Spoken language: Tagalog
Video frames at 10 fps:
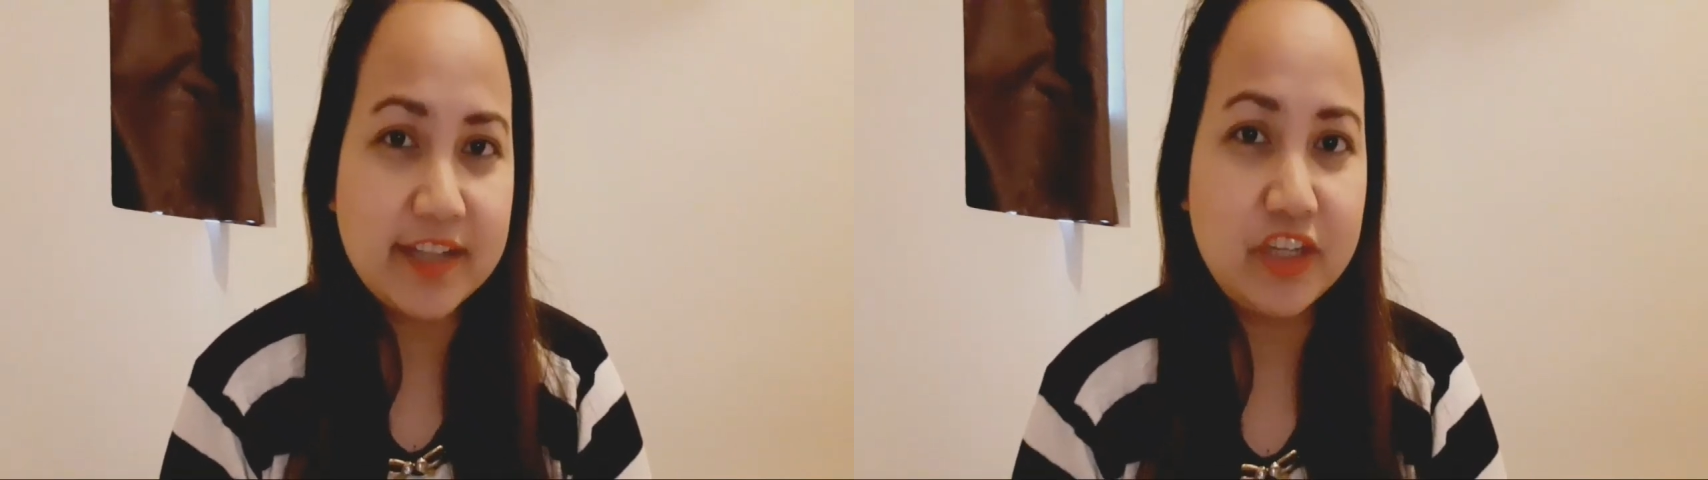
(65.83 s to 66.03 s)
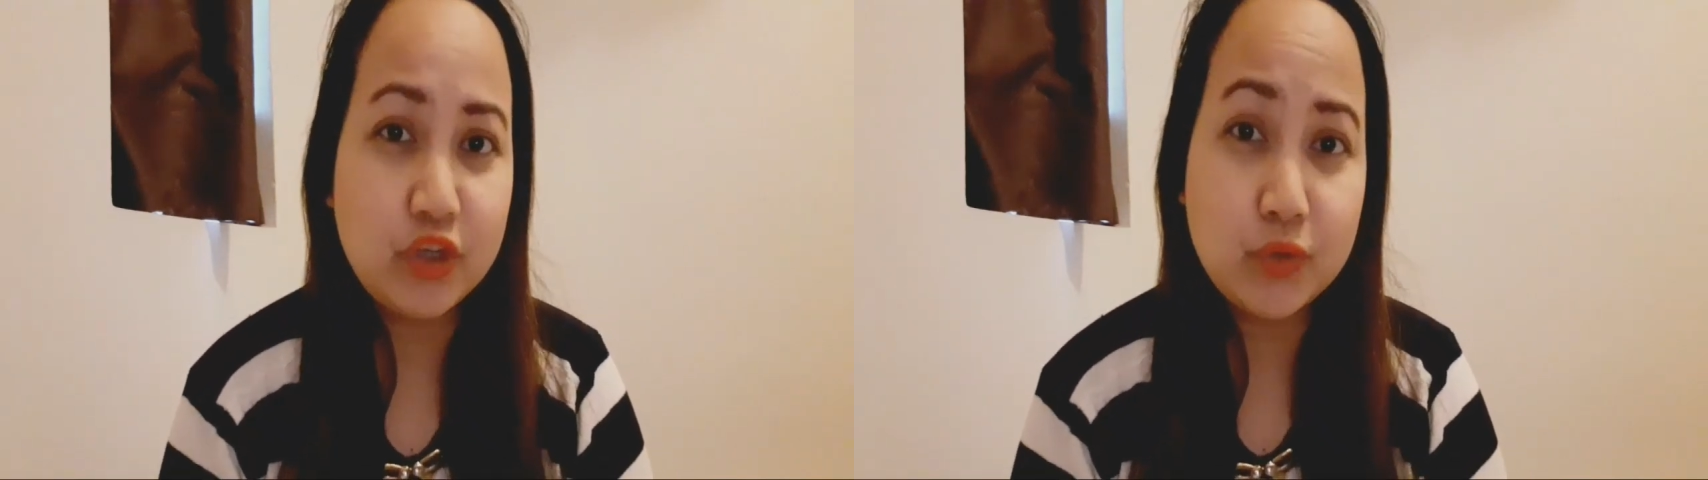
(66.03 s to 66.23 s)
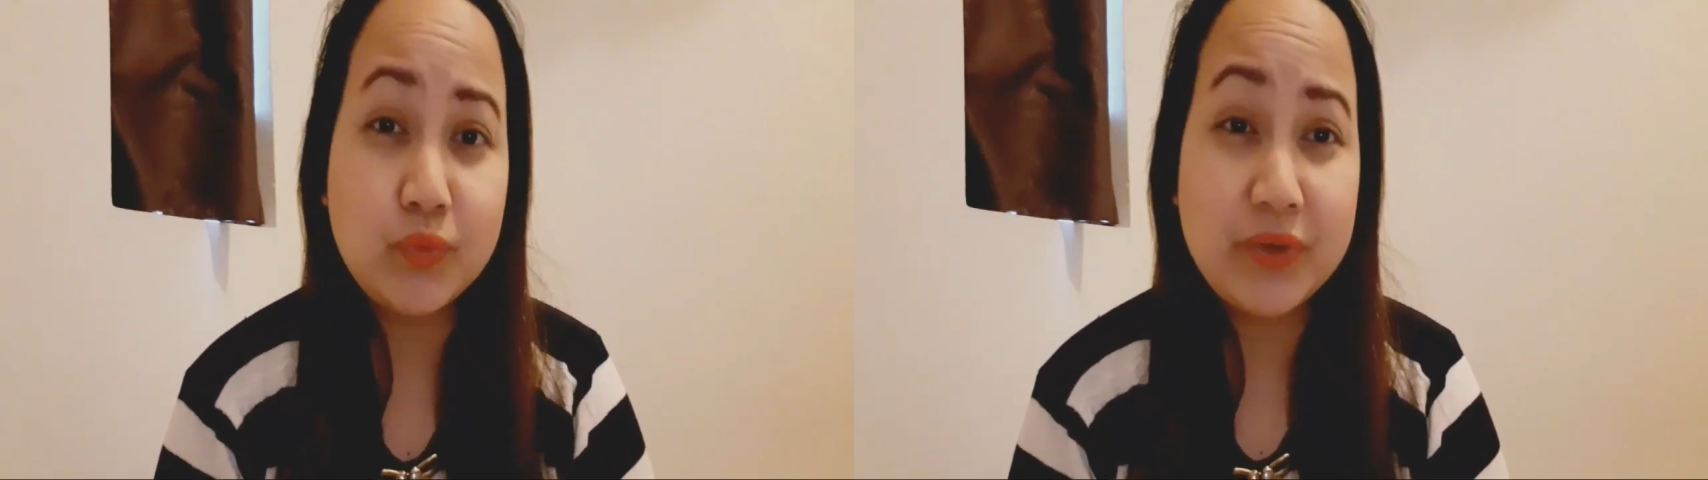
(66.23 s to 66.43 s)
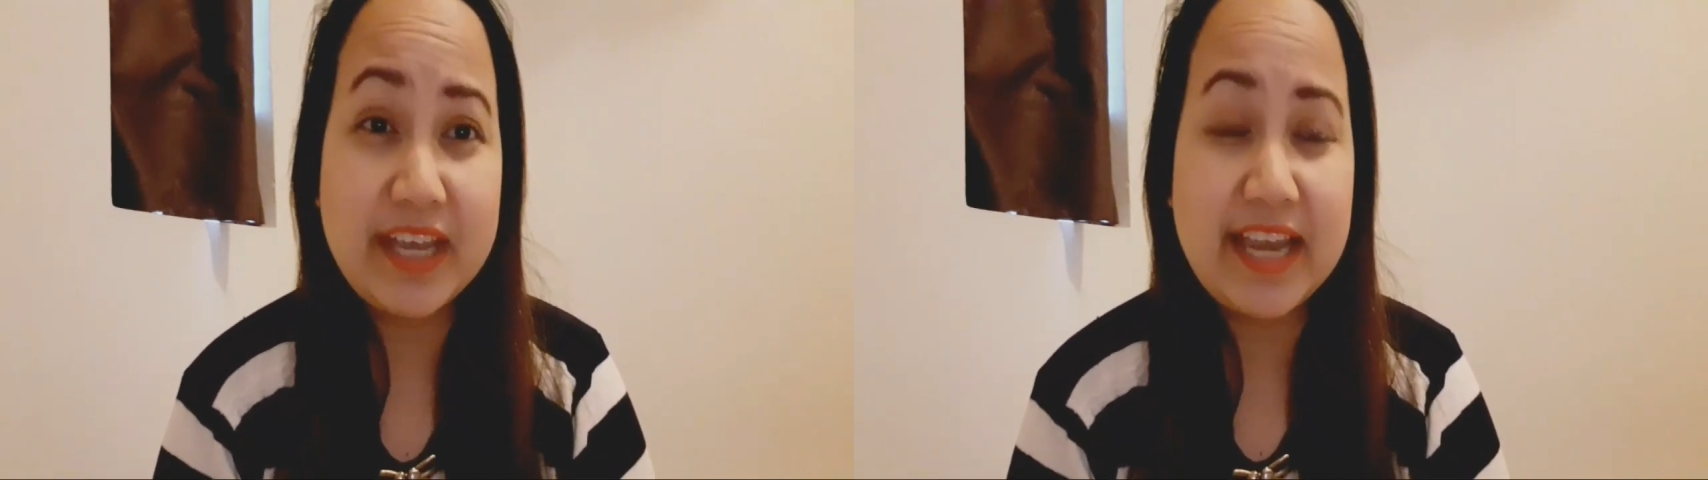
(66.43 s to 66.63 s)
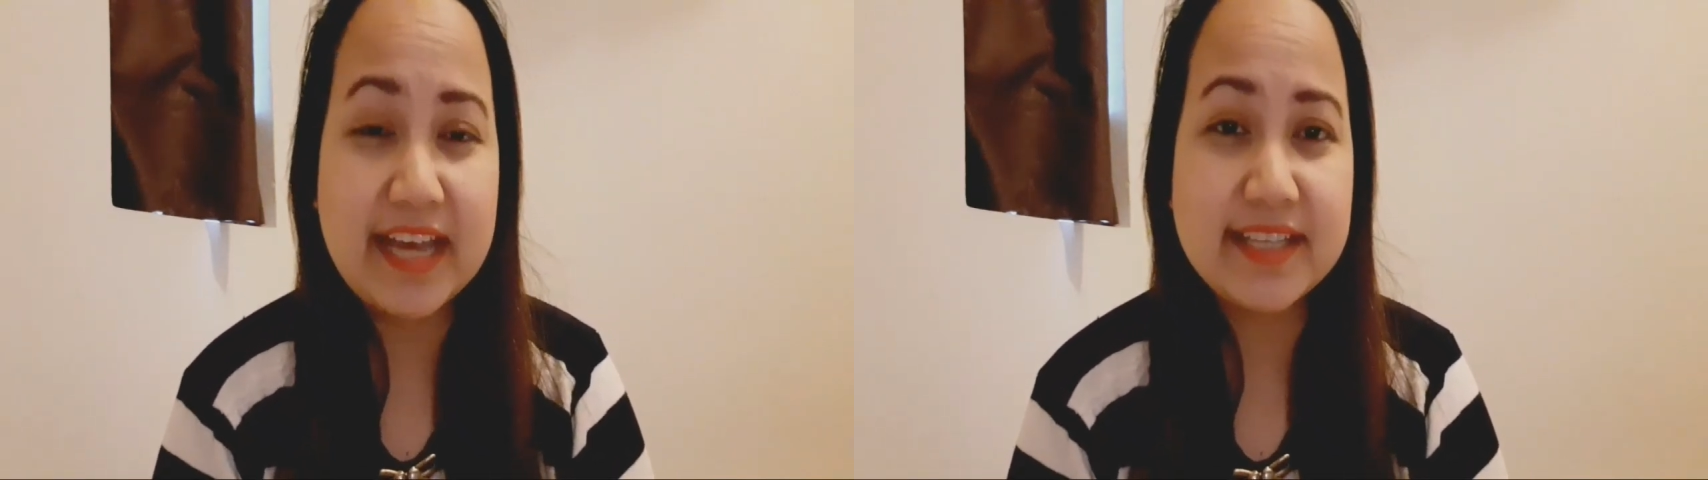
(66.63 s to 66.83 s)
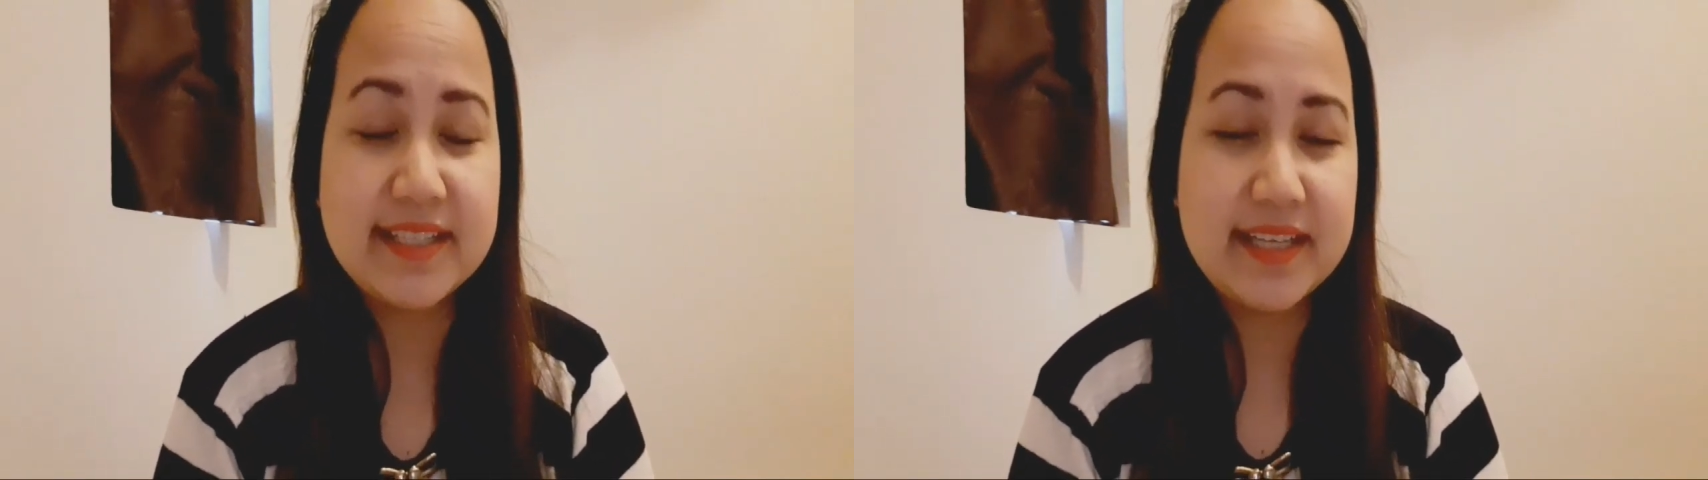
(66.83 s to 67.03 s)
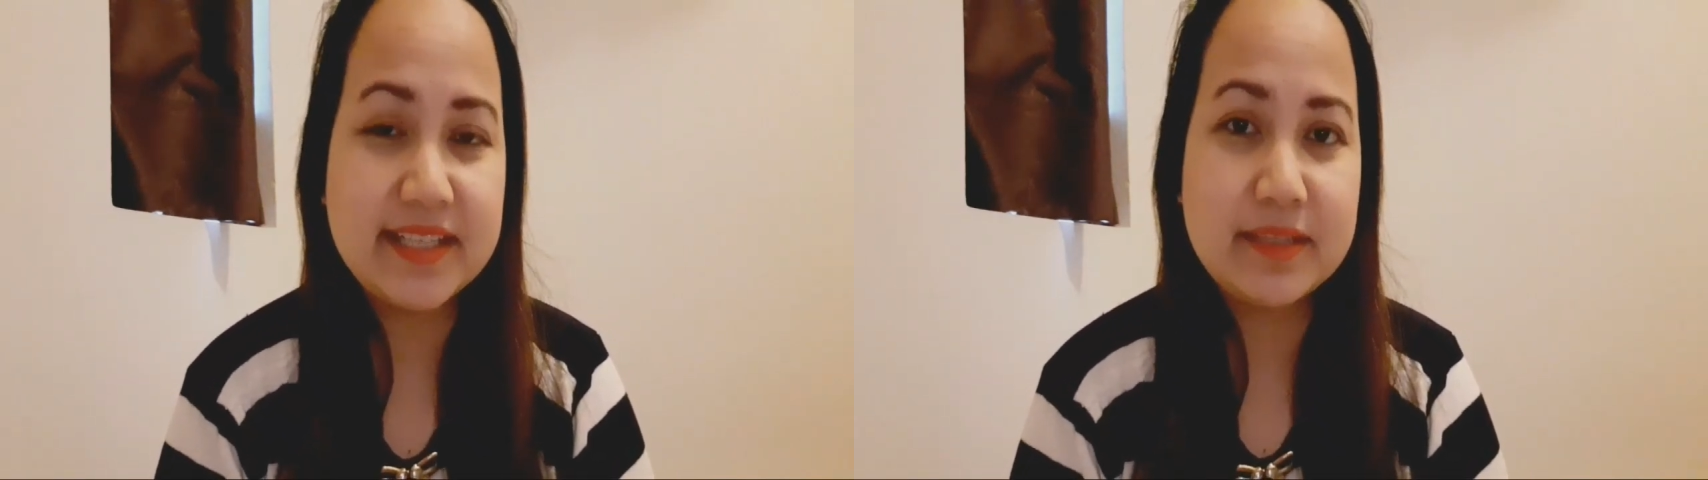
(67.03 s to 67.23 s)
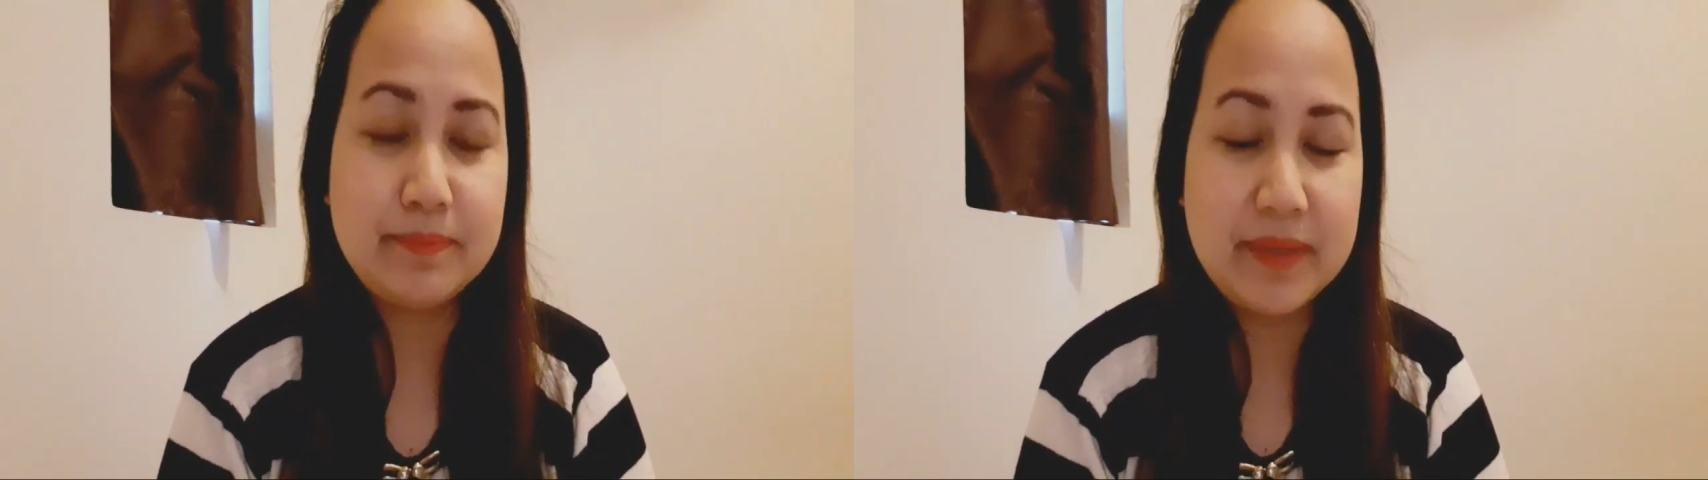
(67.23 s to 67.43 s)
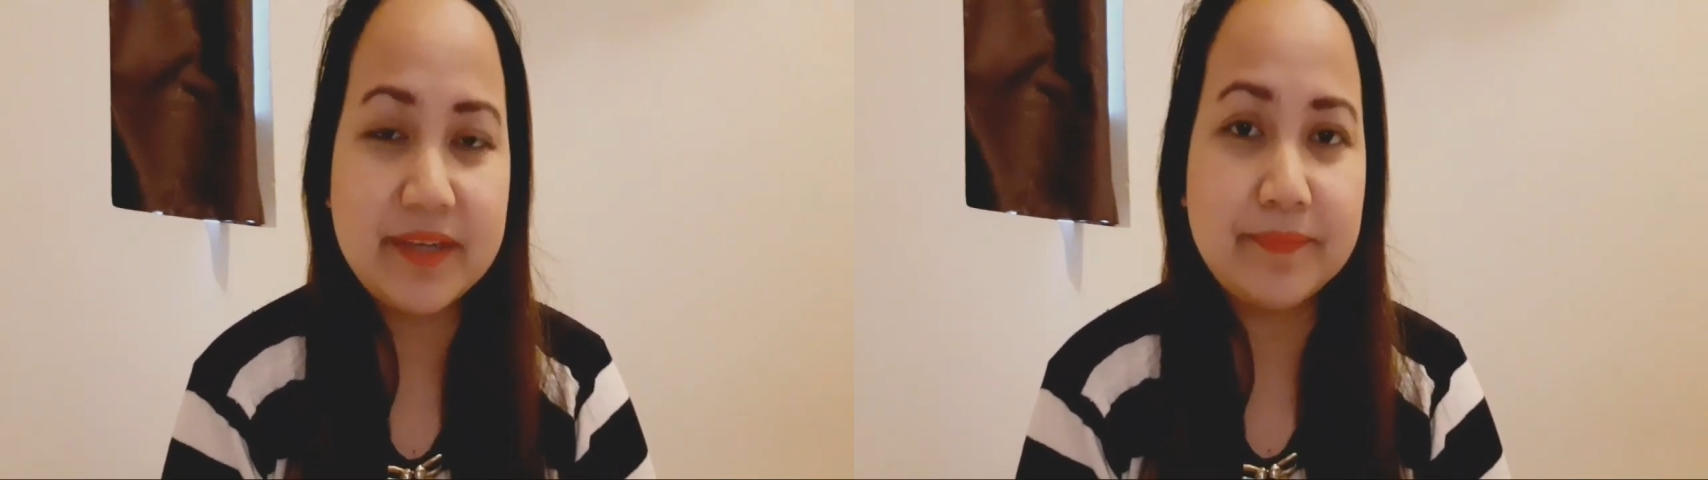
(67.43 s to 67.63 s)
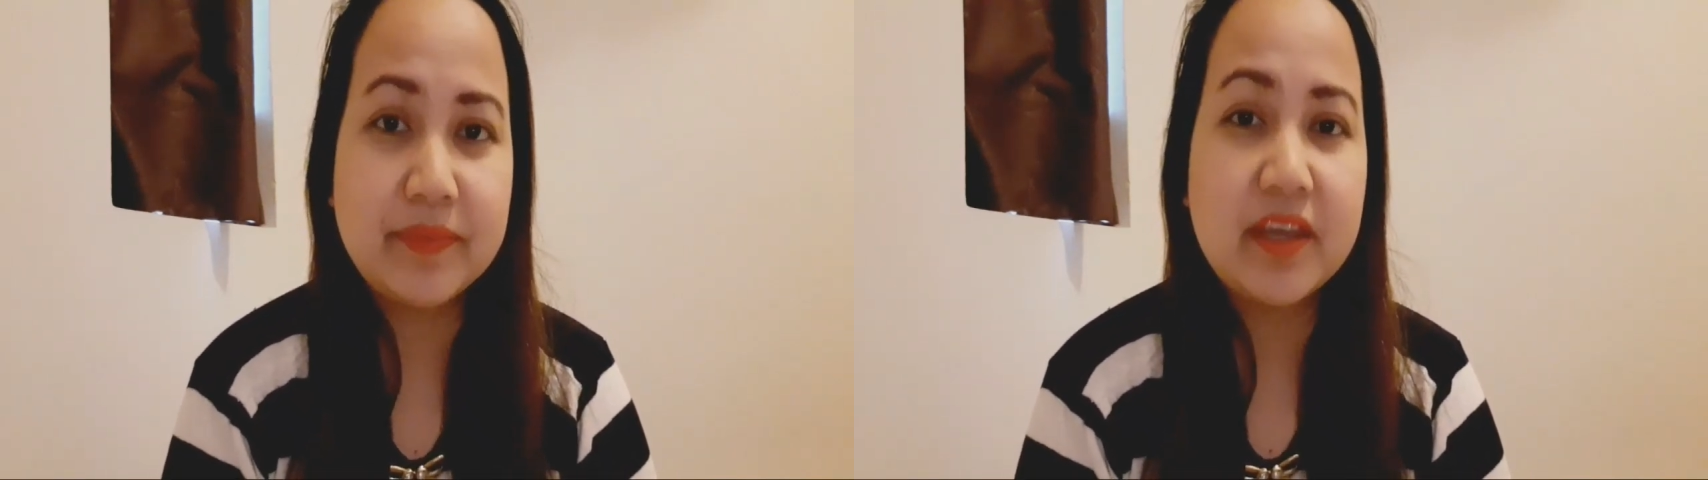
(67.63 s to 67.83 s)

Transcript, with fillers: ating Google AdSense pin.